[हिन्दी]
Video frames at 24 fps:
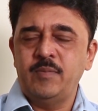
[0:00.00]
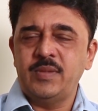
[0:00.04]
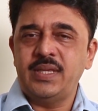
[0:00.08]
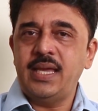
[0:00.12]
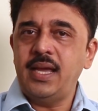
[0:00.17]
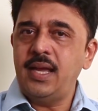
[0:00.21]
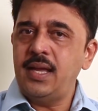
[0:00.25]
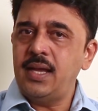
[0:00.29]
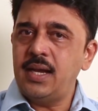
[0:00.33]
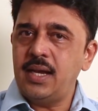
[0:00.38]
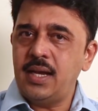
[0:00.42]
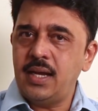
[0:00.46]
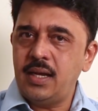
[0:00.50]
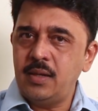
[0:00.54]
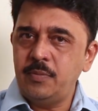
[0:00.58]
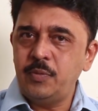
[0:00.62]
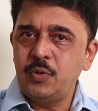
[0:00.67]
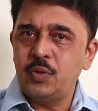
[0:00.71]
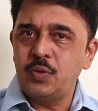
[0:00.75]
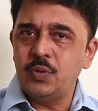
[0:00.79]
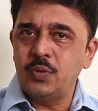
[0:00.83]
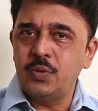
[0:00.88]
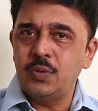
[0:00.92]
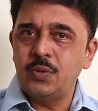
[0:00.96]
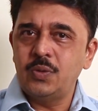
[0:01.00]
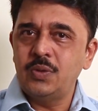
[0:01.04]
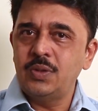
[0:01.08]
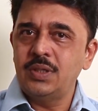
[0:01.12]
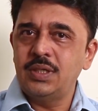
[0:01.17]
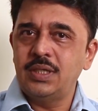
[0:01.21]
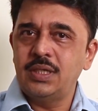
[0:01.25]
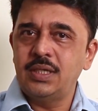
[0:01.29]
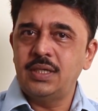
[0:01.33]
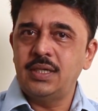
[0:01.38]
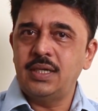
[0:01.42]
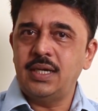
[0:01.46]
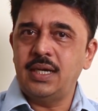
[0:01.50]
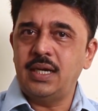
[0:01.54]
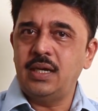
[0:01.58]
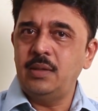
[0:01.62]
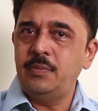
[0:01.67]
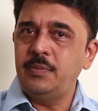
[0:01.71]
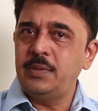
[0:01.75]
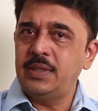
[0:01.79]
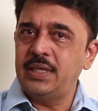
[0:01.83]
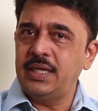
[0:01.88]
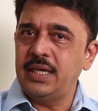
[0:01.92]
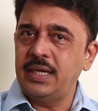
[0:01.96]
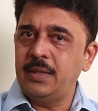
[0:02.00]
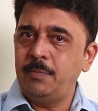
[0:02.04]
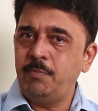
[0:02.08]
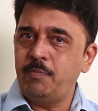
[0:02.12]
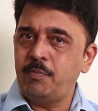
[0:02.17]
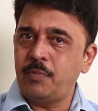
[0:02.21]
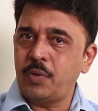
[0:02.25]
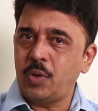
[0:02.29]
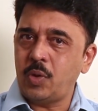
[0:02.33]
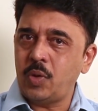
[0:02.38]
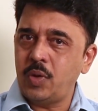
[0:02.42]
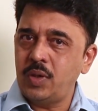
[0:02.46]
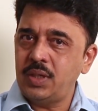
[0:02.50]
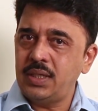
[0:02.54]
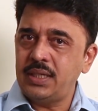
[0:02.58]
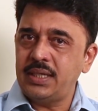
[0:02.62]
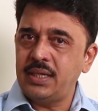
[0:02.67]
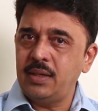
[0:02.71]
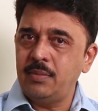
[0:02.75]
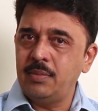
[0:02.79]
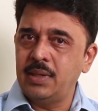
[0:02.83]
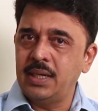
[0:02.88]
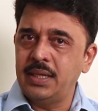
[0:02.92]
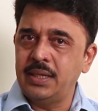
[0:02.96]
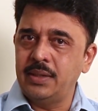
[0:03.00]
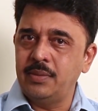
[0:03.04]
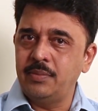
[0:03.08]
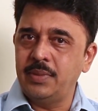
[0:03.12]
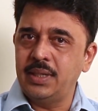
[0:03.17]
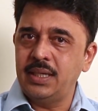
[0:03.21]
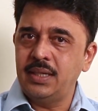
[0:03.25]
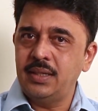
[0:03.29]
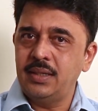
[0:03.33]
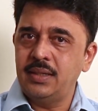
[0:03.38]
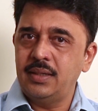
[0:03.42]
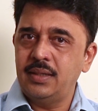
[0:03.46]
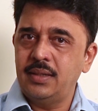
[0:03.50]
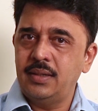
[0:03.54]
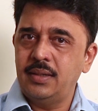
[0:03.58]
क्या आपको आपके प्रोडक्ट के बारे में